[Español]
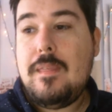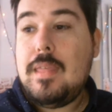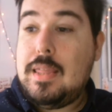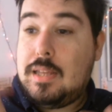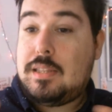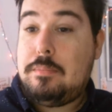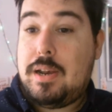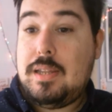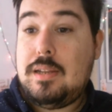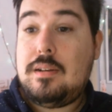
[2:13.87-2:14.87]
Y desde
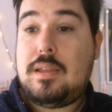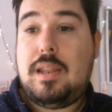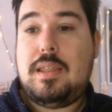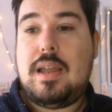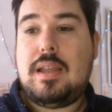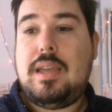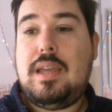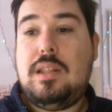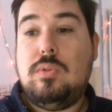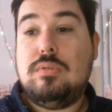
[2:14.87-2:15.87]
Berlín creían que
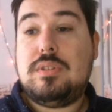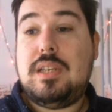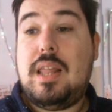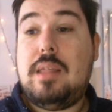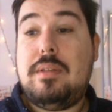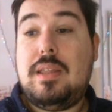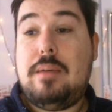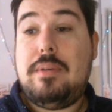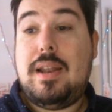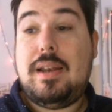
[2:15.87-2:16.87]
industria debería
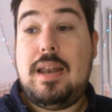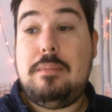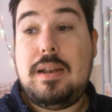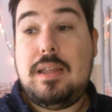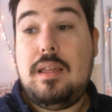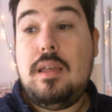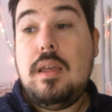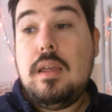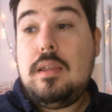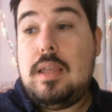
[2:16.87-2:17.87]
haber en Alemania
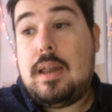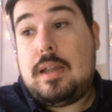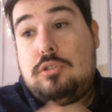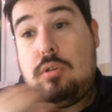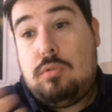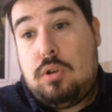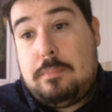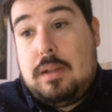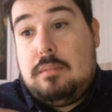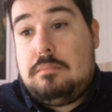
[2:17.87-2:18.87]
y el resto de
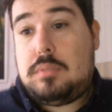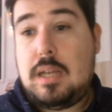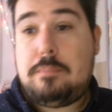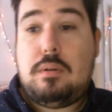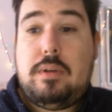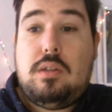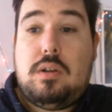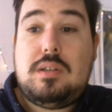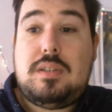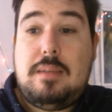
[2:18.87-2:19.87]
Europa ser
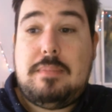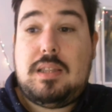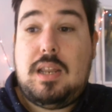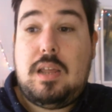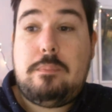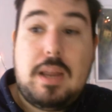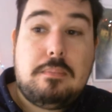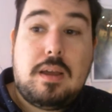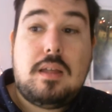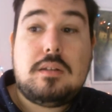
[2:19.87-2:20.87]
proveedores de materias
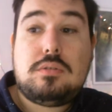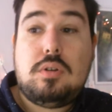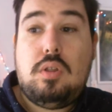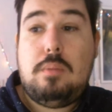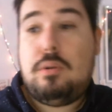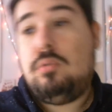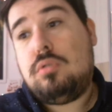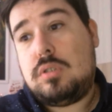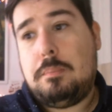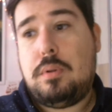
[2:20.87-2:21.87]
primas o de
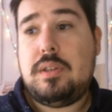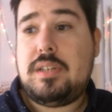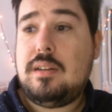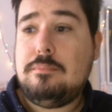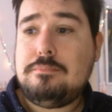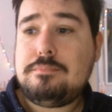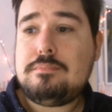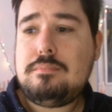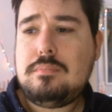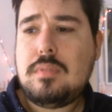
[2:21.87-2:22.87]
productos sin procesar.
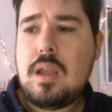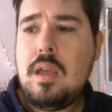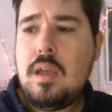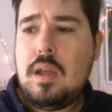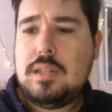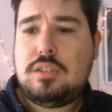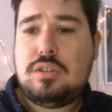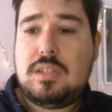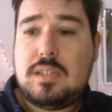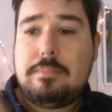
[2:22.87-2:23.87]

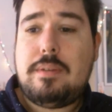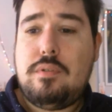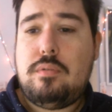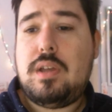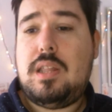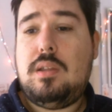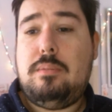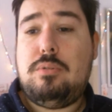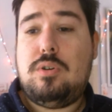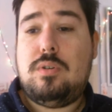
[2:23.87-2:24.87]
Dicho sistema fue
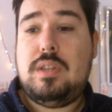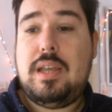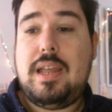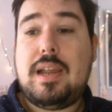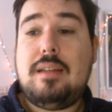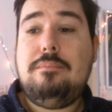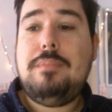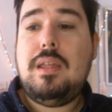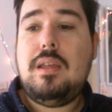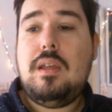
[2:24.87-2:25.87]
objetivo de guerra,
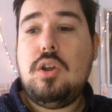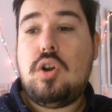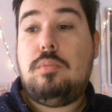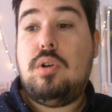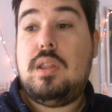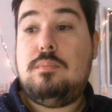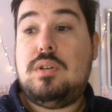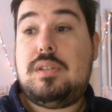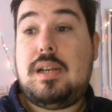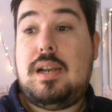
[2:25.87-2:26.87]
como lo
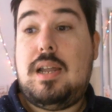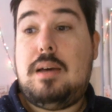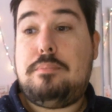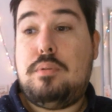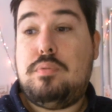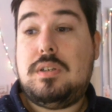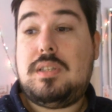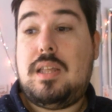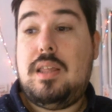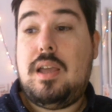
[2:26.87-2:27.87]
demuestra la
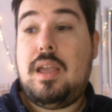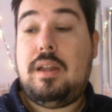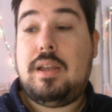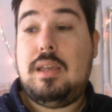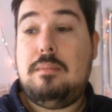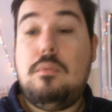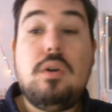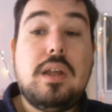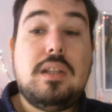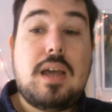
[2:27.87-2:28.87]
propuesta de Henry
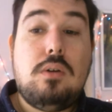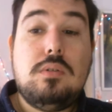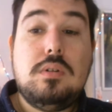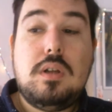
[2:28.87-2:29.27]
Morgenthau,